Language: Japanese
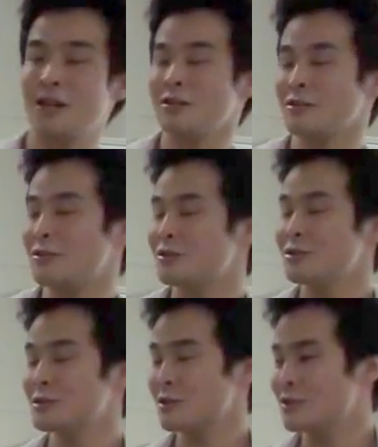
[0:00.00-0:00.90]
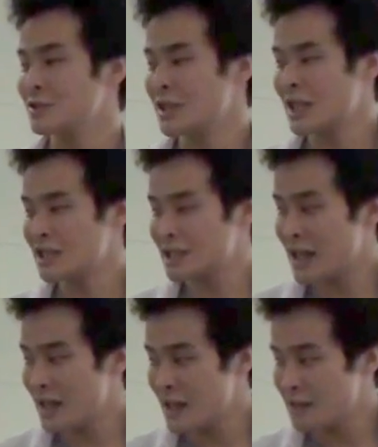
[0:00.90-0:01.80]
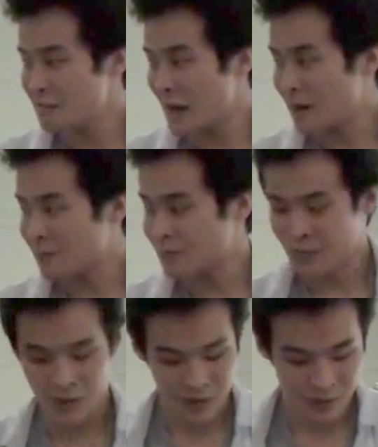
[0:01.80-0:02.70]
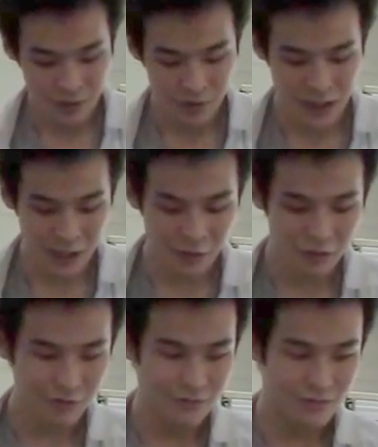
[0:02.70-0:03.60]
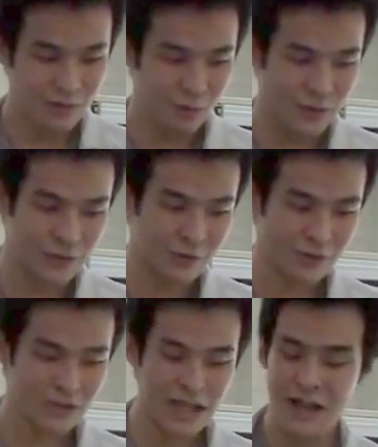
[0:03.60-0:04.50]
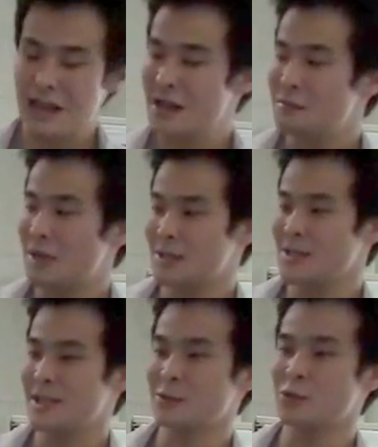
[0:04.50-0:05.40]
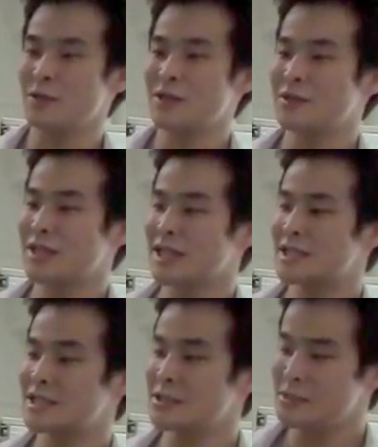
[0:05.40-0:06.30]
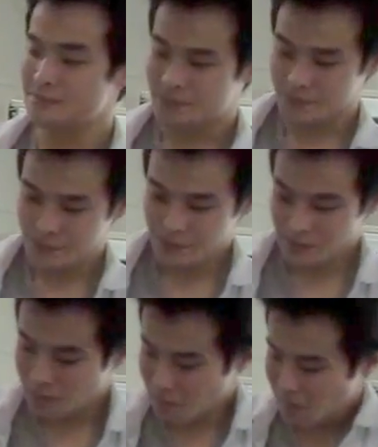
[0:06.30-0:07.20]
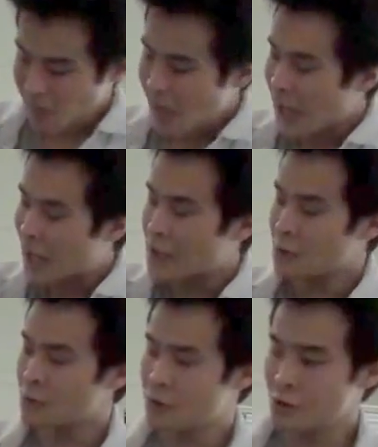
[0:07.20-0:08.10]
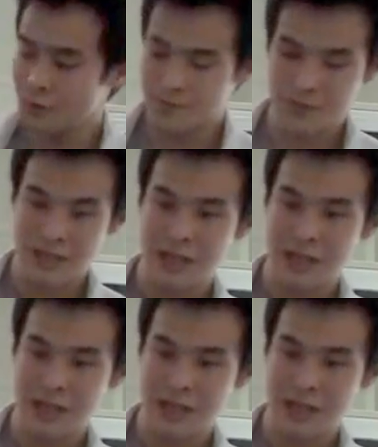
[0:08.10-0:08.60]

全くの嘘に関して、まあ、これらをトピックとして、まあ、それらのトピックに関する反応を、